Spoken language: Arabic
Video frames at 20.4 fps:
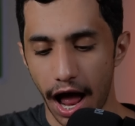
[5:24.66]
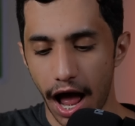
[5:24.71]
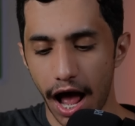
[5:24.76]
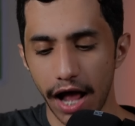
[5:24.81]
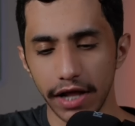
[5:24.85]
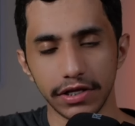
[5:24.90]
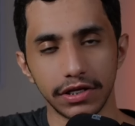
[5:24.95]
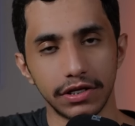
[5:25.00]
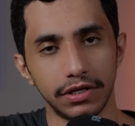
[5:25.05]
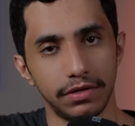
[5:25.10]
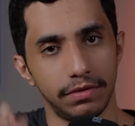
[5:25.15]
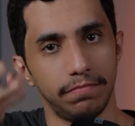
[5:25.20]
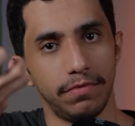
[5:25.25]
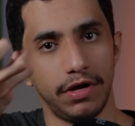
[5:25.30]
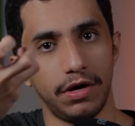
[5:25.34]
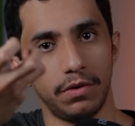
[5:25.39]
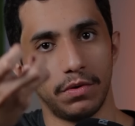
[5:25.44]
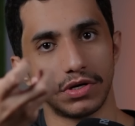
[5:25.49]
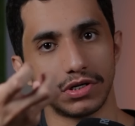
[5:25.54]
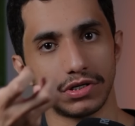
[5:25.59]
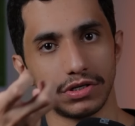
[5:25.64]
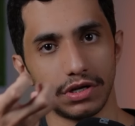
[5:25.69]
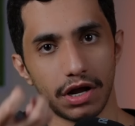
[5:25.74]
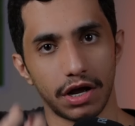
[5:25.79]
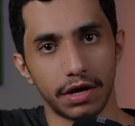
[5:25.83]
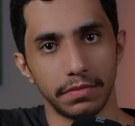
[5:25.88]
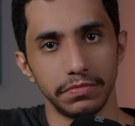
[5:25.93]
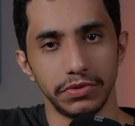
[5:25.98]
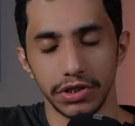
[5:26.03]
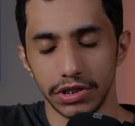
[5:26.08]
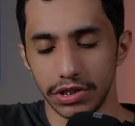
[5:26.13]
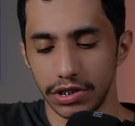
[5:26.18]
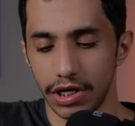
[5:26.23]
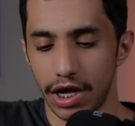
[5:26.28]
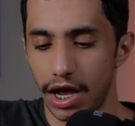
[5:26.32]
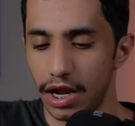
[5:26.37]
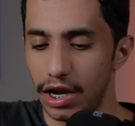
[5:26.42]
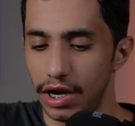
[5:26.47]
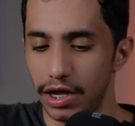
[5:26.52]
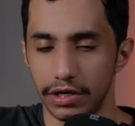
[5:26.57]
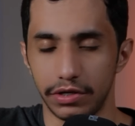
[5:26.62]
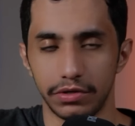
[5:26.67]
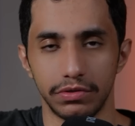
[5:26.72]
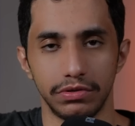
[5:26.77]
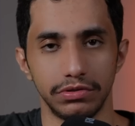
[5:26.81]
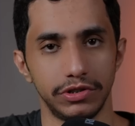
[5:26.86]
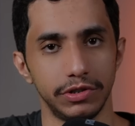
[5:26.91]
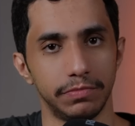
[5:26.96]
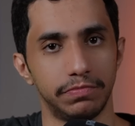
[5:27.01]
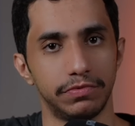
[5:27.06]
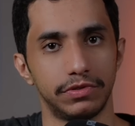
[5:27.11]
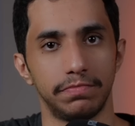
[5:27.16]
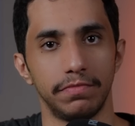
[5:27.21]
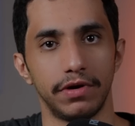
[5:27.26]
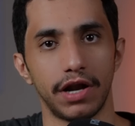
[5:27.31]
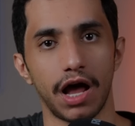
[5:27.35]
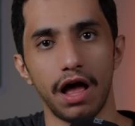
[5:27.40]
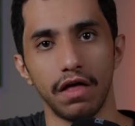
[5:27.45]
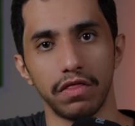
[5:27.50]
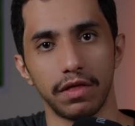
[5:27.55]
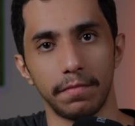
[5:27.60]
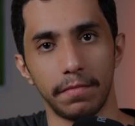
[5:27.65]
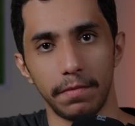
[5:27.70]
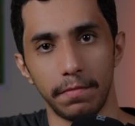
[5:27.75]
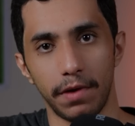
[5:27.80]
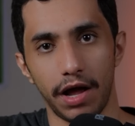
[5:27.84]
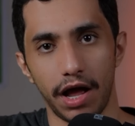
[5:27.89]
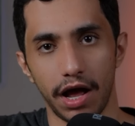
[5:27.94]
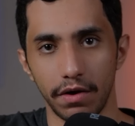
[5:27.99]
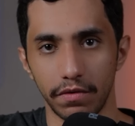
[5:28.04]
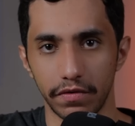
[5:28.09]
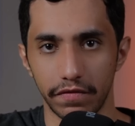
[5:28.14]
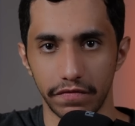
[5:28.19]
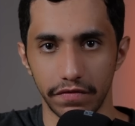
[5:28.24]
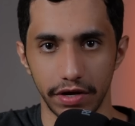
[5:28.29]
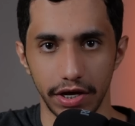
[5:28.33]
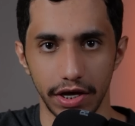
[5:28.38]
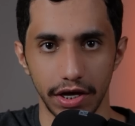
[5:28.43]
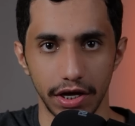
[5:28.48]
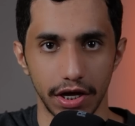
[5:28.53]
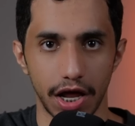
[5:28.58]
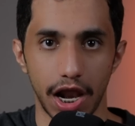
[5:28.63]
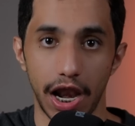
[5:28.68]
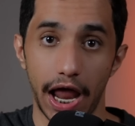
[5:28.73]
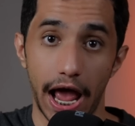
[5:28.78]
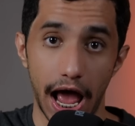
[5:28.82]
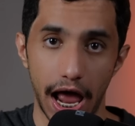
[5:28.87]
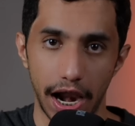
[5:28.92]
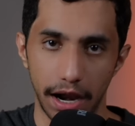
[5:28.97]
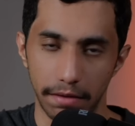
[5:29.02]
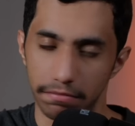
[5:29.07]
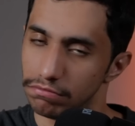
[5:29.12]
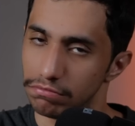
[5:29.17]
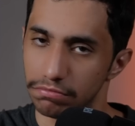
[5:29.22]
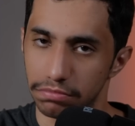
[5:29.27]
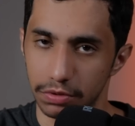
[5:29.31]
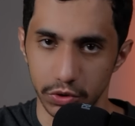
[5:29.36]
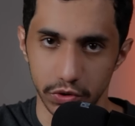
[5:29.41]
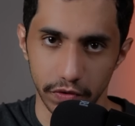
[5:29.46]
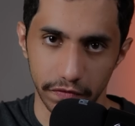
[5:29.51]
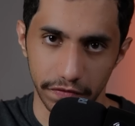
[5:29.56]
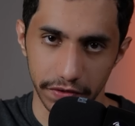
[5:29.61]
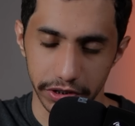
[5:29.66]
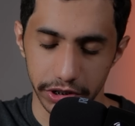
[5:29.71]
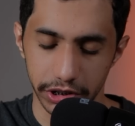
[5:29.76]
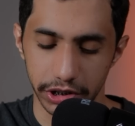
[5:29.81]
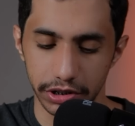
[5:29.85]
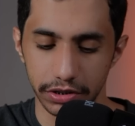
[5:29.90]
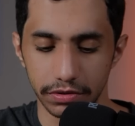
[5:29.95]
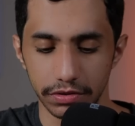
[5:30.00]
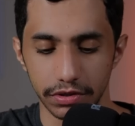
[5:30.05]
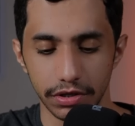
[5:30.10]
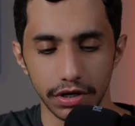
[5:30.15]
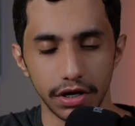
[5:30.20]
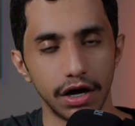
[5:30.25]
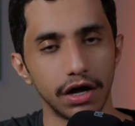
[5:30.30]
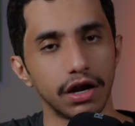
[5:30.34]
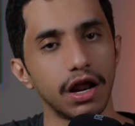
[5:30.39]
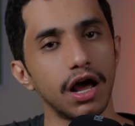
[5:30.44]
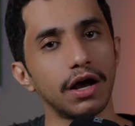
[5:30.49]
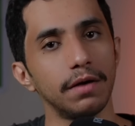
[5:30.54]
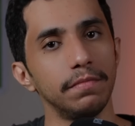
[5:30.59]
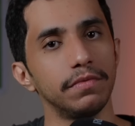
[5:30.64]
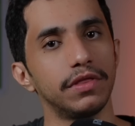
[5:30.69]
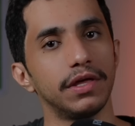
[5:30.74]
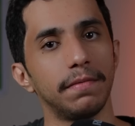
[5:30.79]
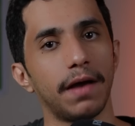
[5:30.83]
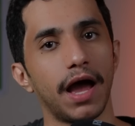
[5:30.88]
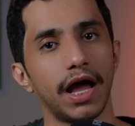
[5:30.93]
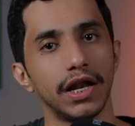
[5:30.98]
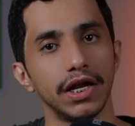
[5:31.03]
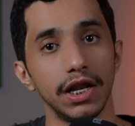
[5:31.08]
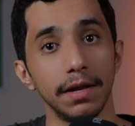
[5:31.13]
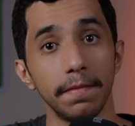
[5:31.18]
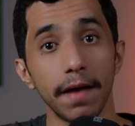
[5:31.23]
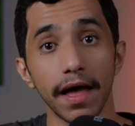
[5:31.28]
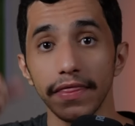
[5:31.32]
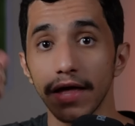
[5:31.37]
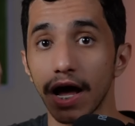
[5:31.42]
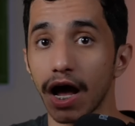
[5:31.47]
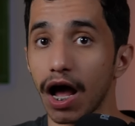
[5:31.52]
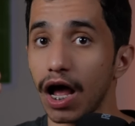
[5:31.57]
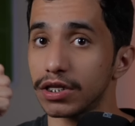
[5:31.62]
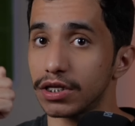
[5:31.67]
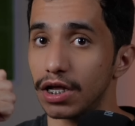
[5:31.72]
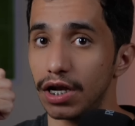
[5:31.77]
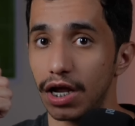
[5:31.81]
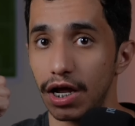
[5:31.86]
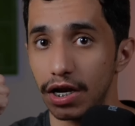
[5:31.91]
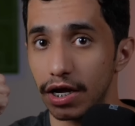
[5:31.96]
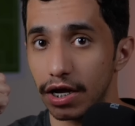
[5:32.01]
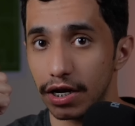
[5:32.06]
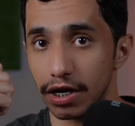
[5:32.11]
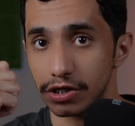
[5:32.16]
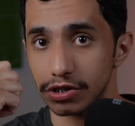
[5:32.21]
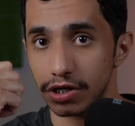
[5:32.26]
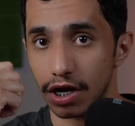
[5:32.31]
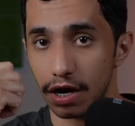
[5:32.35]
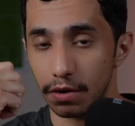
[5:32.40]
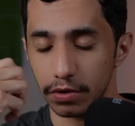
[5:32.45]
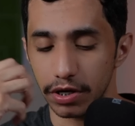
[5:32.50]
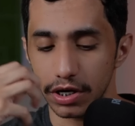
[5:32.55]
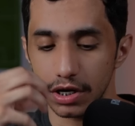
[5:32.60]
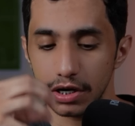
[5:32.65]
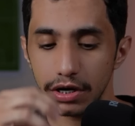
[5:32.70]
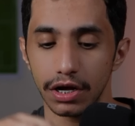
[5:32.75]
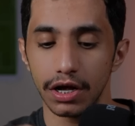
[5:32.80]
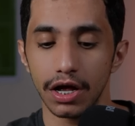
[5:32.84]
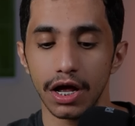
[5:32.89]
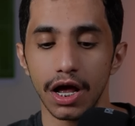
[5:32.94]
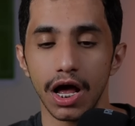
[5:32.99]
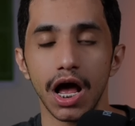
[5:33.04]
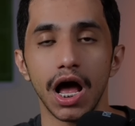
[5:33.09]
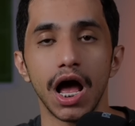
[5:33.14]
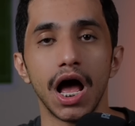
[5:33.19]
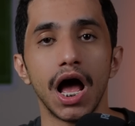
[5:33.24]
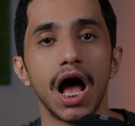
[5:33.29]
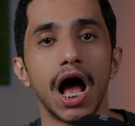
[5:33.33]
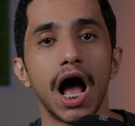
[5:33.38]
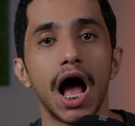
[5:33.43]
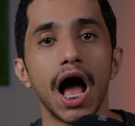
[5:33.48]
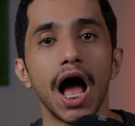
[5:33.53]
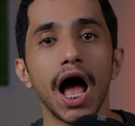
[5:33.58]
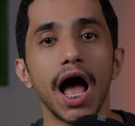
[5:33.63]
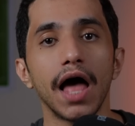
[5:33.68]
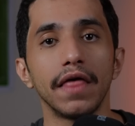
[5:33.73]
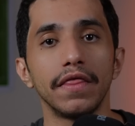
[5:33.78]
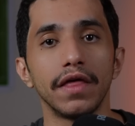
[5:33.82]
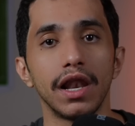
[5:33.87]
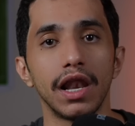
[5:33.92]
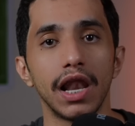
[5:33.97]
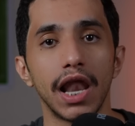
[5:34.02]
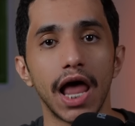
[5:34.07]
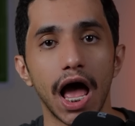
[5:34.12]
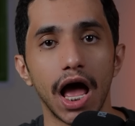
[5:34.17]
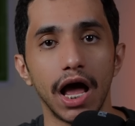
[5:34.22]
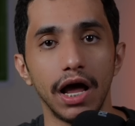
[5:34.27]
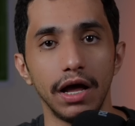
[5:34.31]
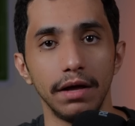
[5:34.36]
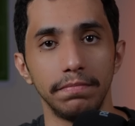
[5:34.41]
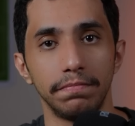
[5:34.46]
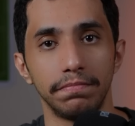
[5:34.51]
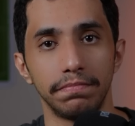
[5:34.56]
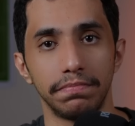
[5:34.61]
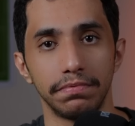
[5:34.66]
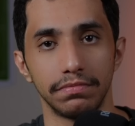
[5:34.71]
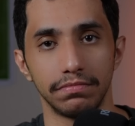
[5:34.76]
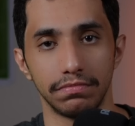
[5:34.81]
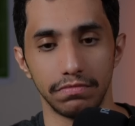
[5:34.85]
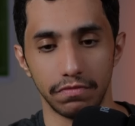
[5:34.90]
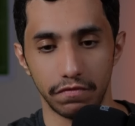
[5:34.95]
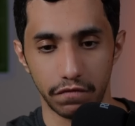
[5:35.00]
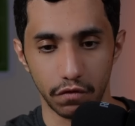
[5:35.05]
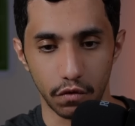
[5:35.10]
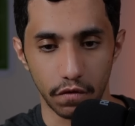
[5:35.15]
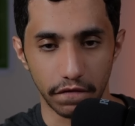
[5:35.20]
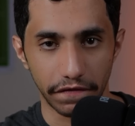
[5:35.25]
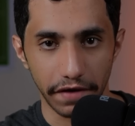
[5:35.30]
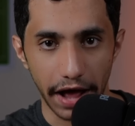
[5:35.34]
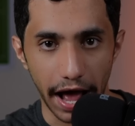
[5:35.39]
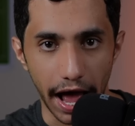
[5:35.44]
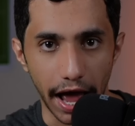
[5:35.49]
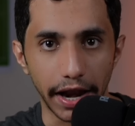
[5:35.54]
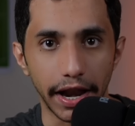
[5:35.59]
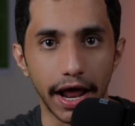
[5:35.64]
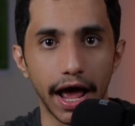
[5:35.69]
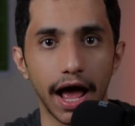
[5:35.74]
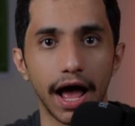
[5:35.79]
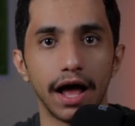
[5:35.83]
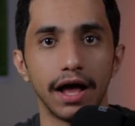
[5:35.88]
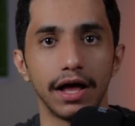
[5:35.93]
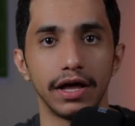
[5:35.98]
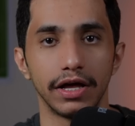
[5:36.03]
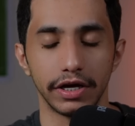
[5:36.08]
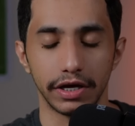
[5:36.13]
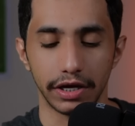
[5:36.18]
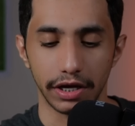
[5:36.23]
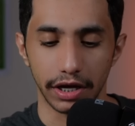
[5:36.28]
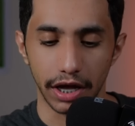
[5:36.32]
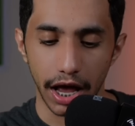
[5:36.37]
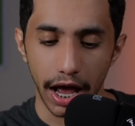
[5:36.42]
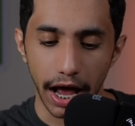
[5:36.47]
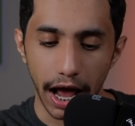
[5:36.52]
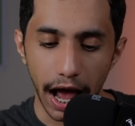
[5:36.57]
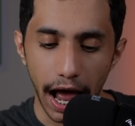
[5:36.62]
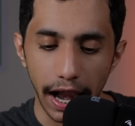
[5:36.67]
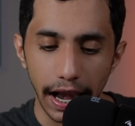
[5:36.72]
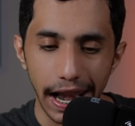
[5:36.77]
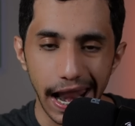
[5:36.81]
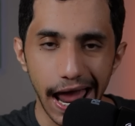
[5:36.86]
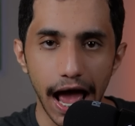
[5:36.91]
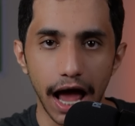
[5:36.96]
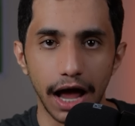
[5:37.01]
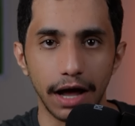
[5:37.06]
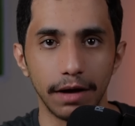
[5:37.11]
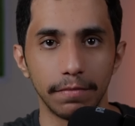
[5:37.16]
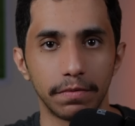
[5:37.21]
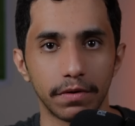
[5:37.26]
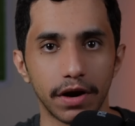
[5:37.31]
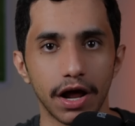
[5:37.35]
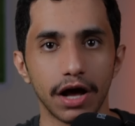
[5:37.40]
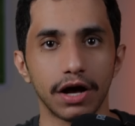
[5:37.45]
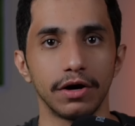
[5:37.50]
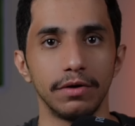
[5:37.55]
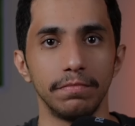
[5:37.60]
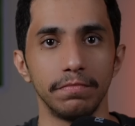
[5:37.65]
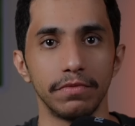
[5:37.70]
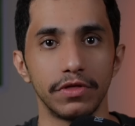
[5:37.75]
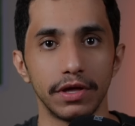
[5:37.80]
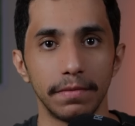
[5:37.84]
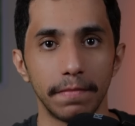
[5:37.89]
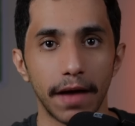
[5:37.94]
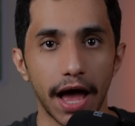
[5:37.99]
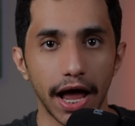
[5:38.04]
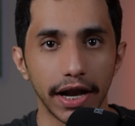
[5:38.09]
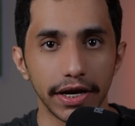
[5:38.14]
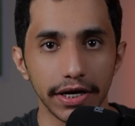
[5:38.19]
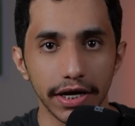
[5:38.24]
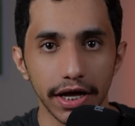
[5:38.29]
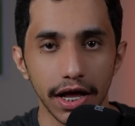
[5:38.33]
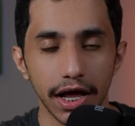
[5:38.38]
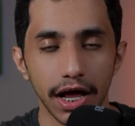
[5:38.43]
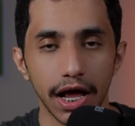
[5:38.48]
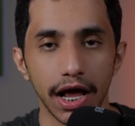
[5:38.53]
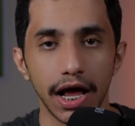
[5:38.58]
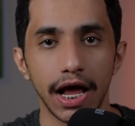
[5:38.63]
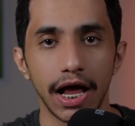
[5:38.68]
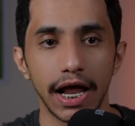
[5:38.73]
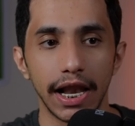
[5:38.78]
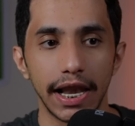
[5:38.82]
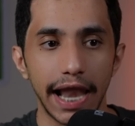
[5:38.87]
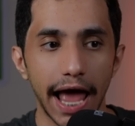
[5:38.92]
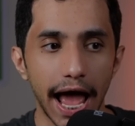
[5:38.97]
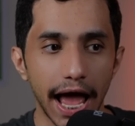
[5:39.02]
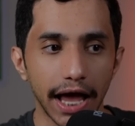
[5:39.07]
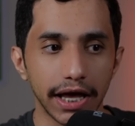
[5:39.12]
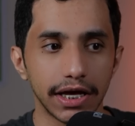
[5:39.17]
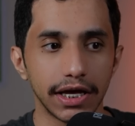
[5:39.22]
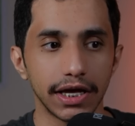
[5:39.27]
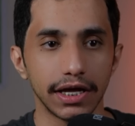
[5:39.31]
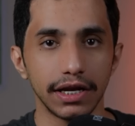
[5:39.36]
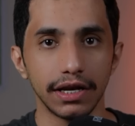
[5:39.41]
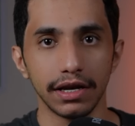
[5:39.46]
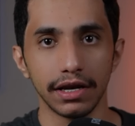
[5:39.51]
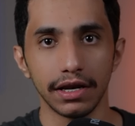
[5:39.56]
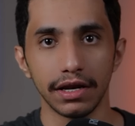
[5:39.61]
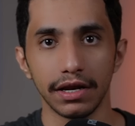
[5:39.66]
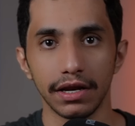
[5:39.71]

انت محور رقم ستة حليته جبت من اعظم المحاور في العالم بروزوفيتش رقم ثمانية لماذا قاتل عليه النصراويين هذا اللاعب فوفانا لاعب رقم ثمانية لكن